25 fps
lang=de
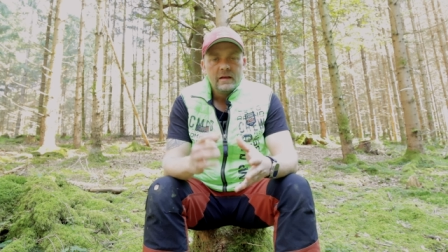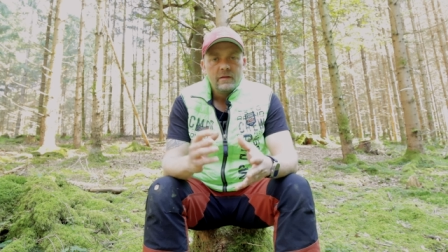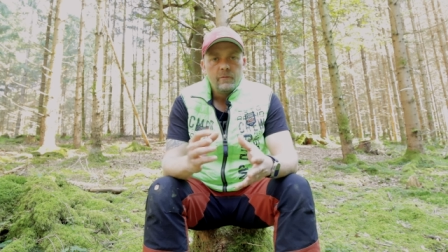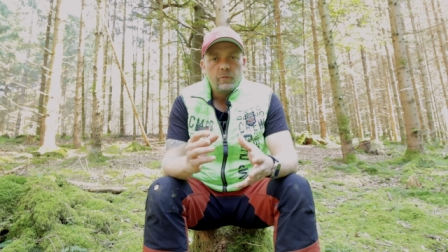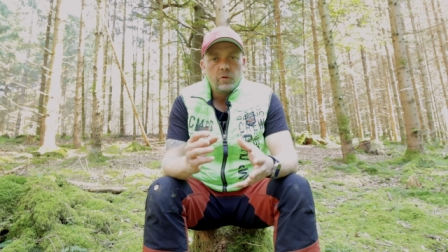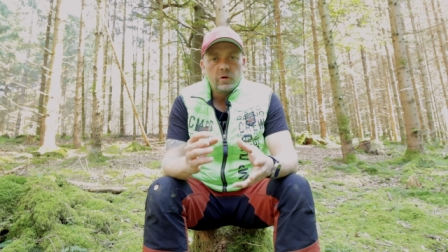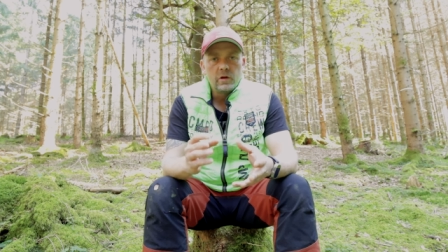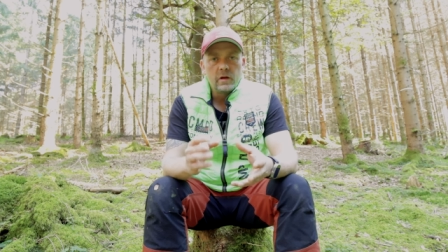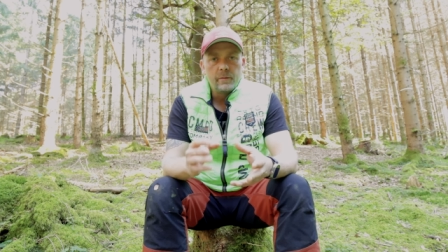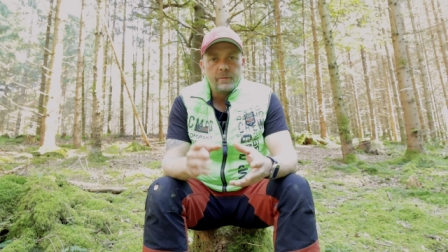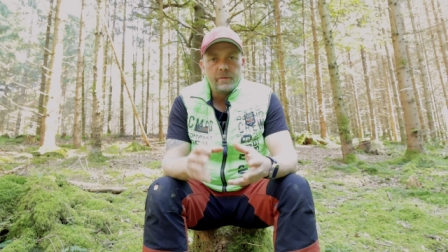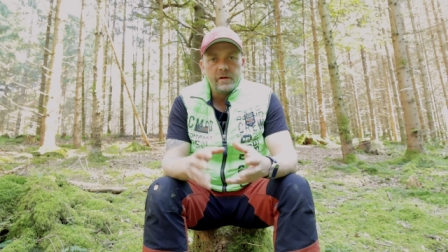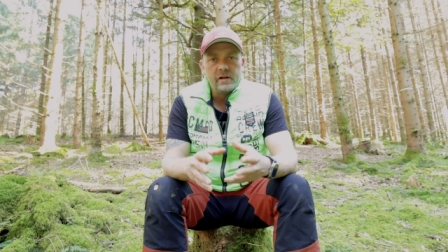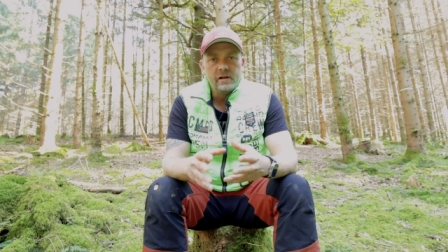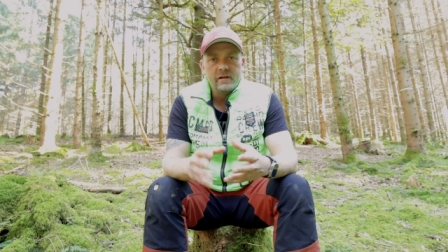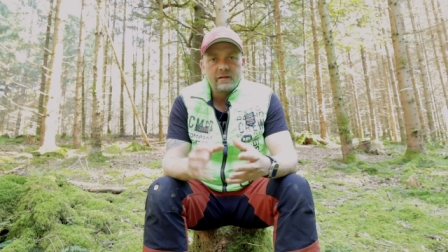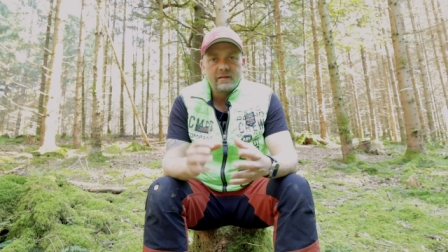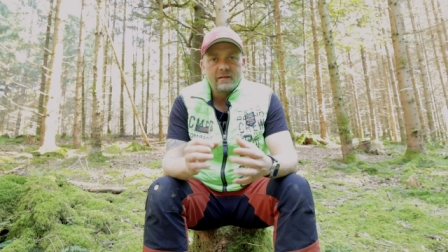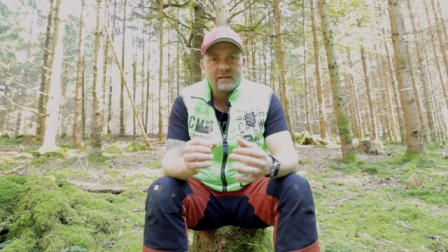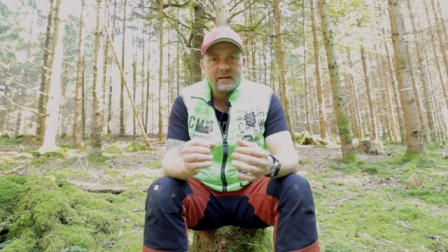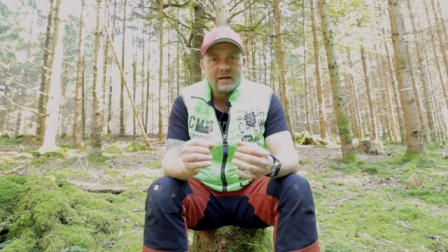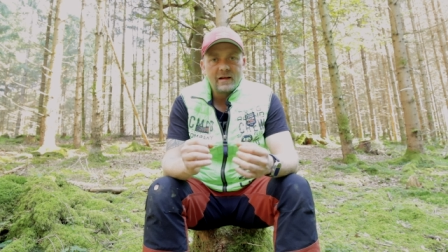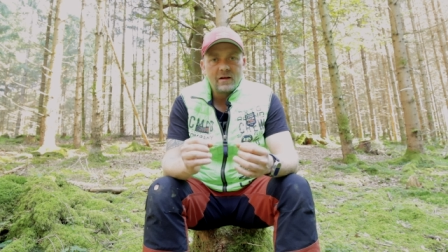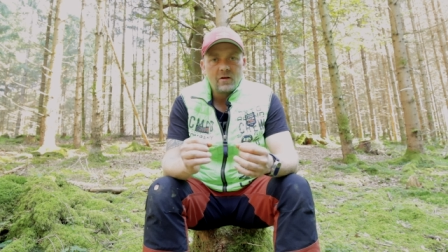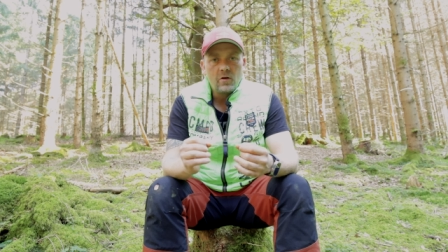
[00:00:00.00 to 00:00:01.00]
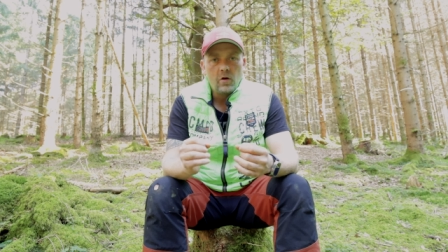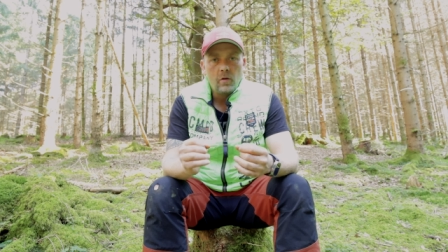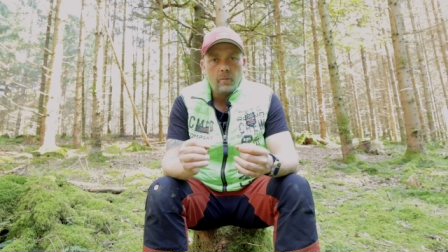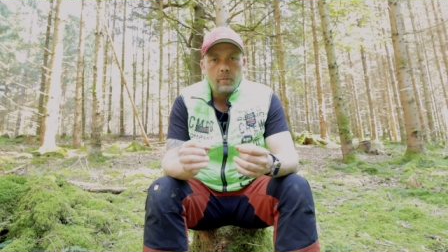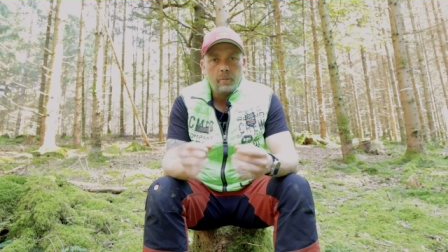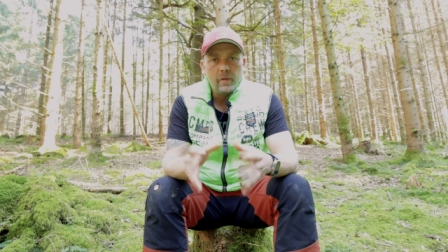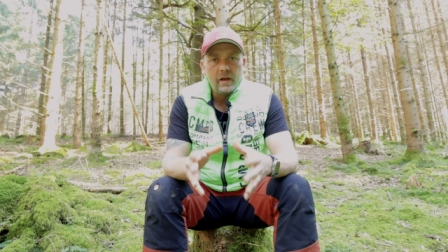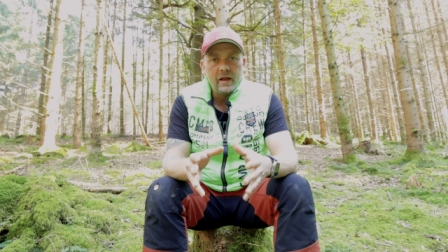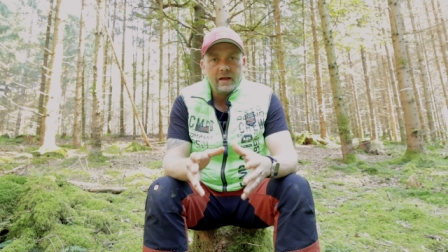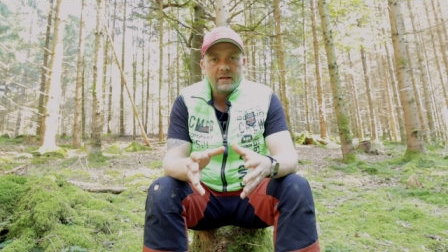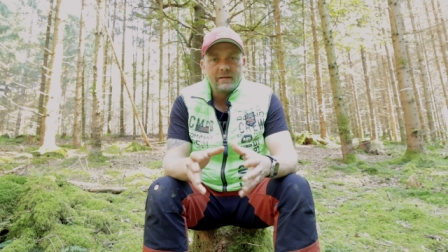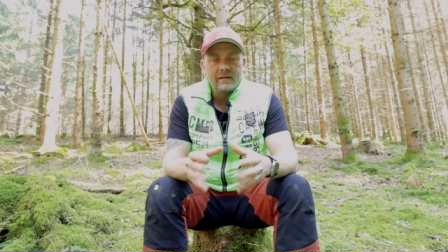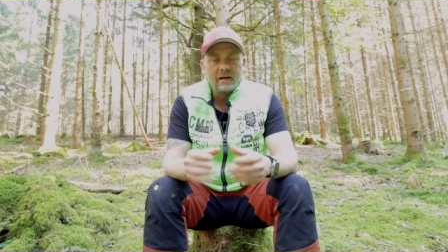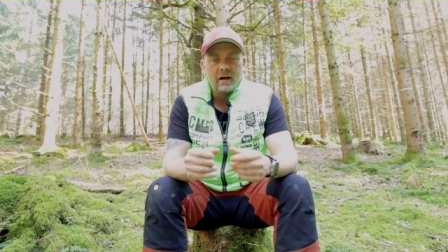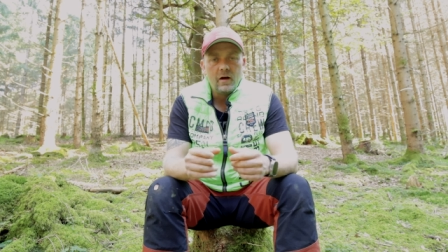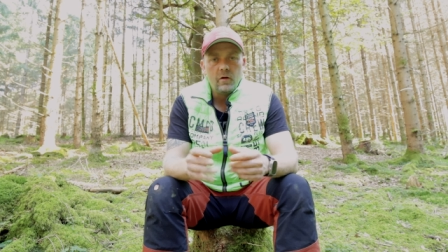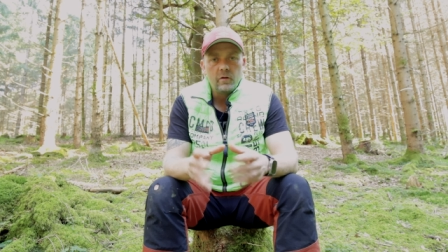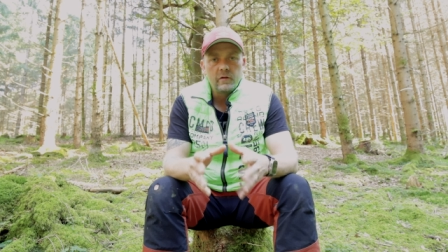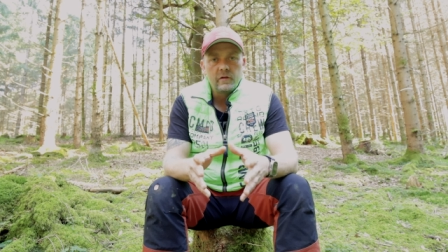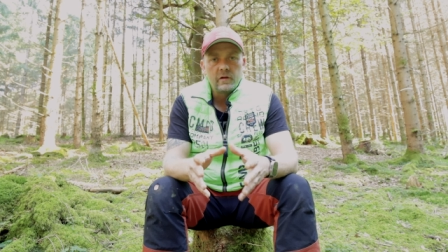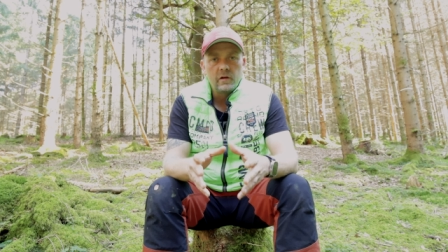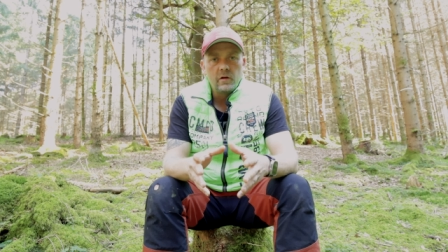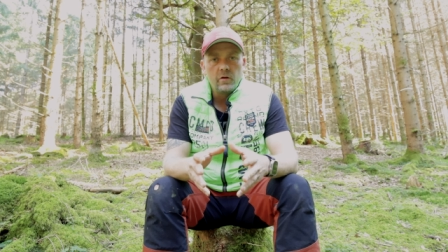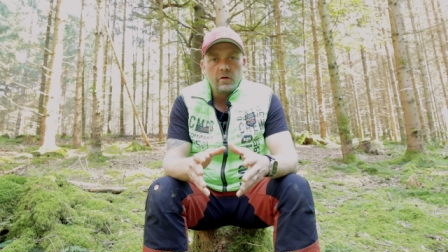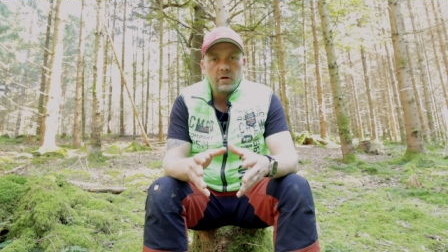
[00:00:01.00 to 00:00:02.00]
wo der Pilz dann komplett
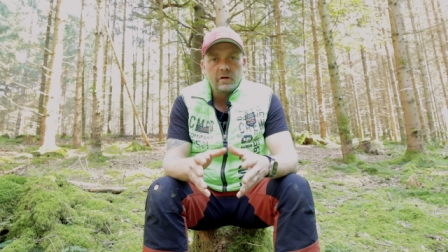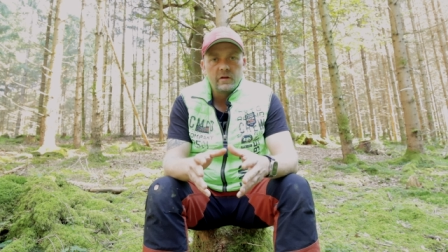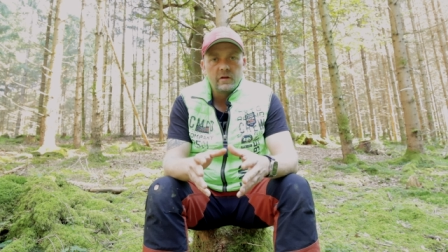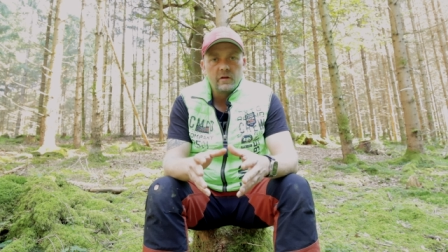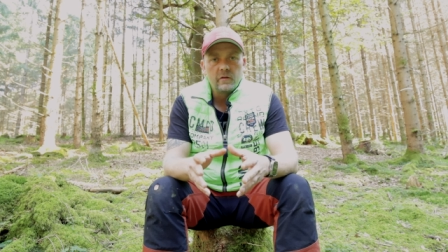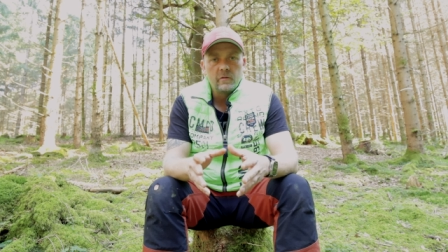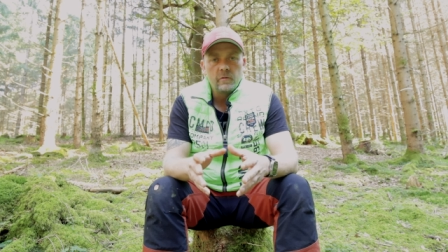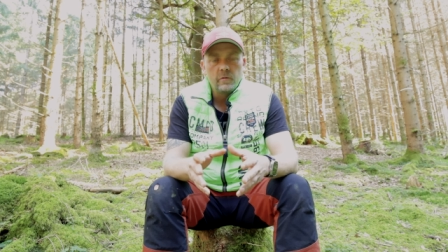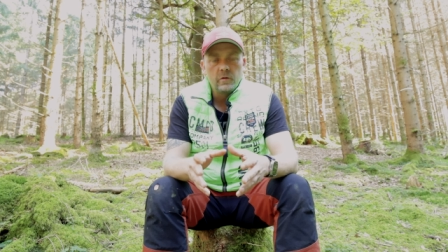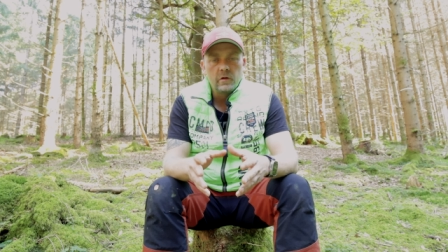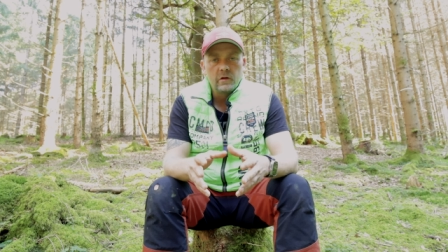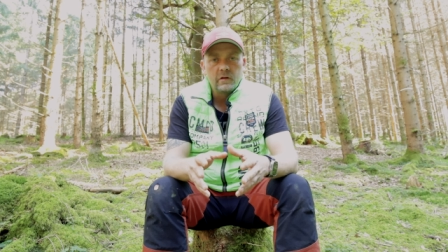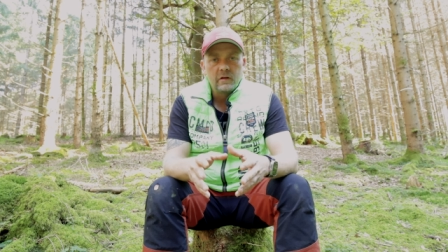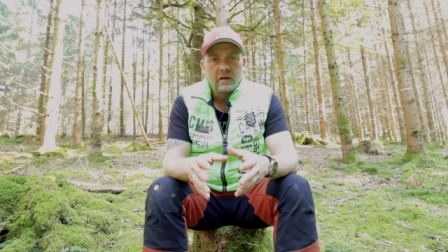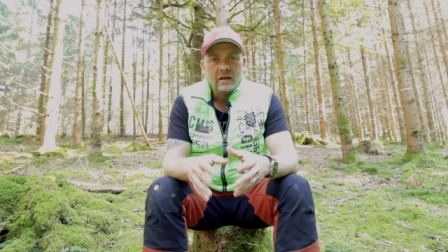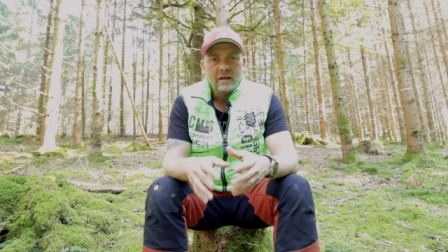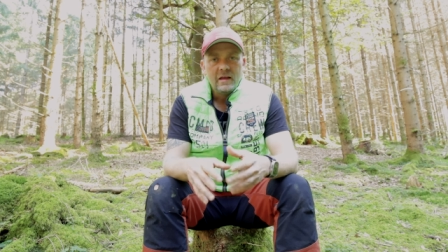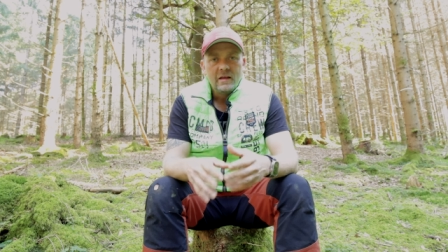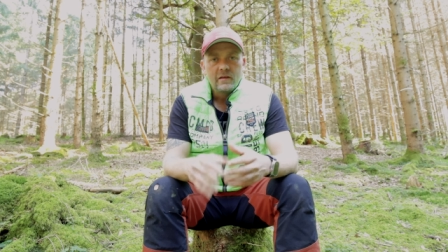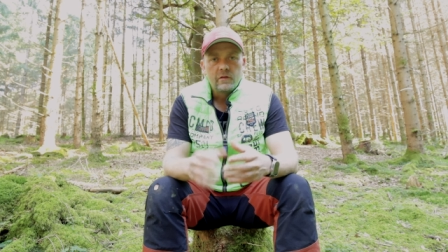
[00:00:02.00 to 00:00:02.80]
ausgeleuchtet wird.